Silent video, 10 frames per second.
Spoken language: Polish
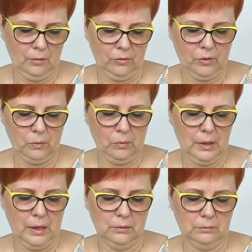w
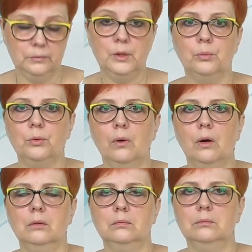ogóle nie
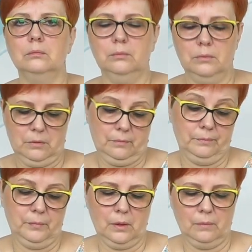było,
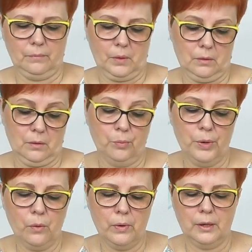no,
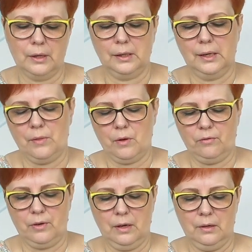były
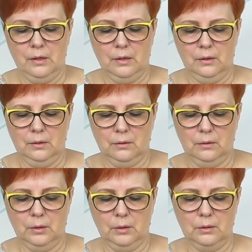reglanowe
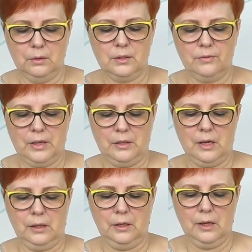yy,
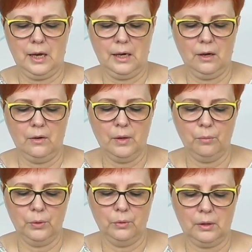sweterki, ale one
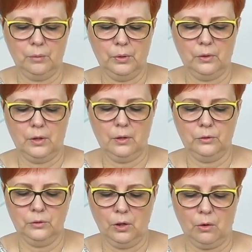były robione
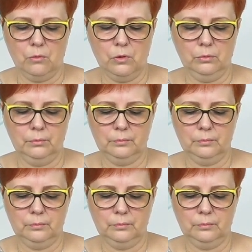od dołu